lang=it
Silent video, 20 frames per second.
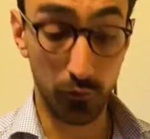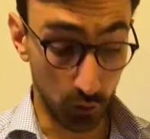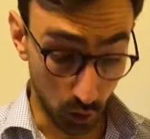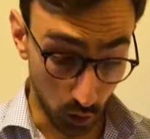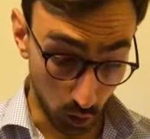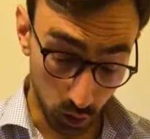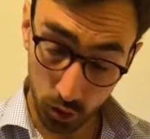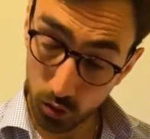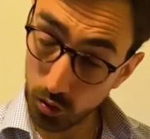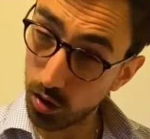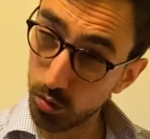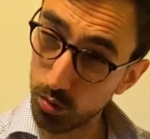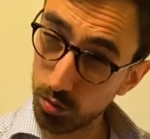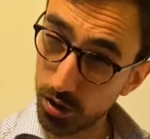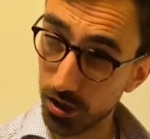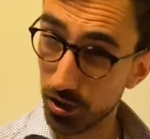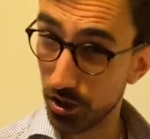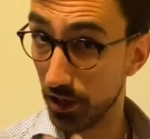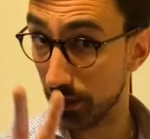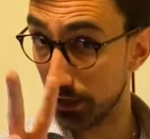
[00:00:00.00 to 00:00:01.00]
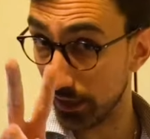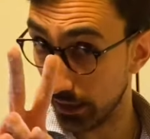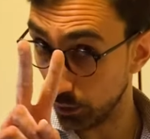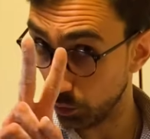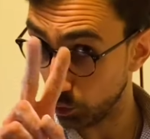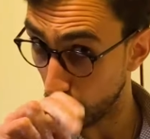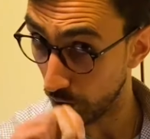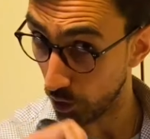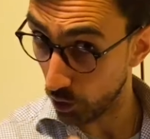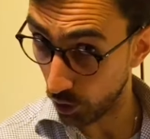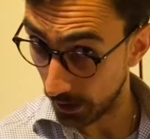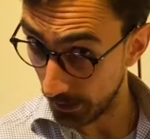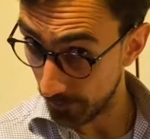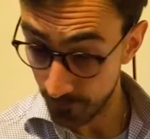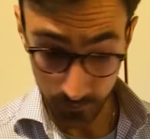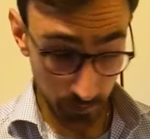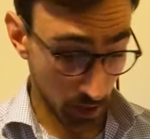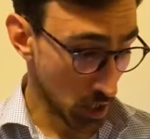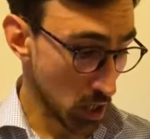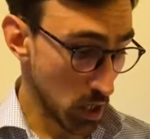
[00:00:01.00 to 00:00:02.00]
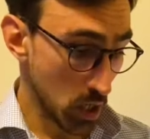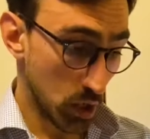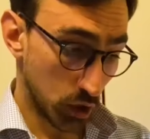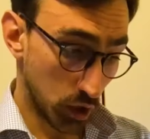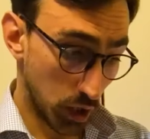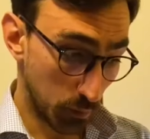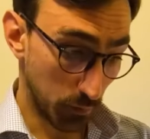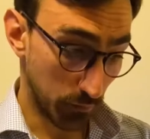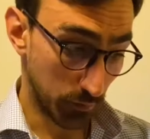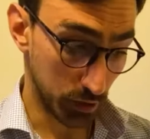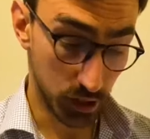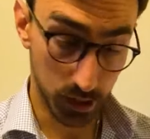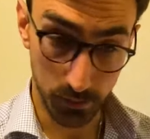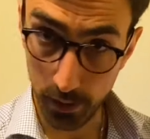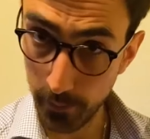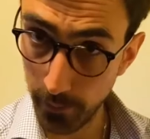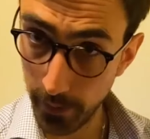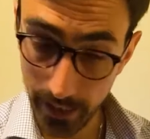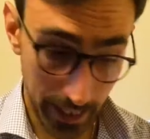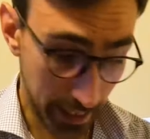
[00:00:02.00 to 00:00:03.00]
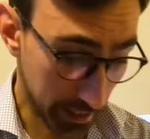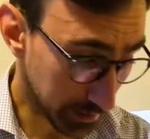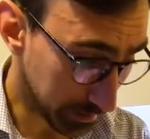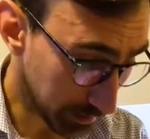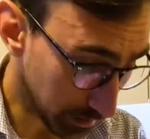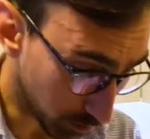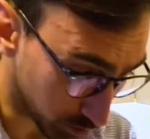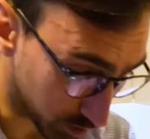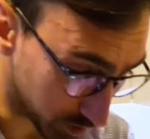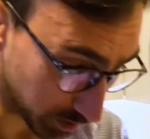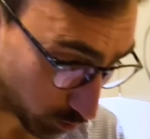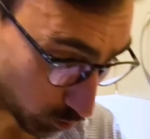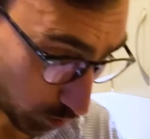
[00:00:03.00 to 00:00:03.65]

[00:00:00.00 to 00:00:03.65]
forno con la luce accesa due ore. Dopo facciamo i panetti, questi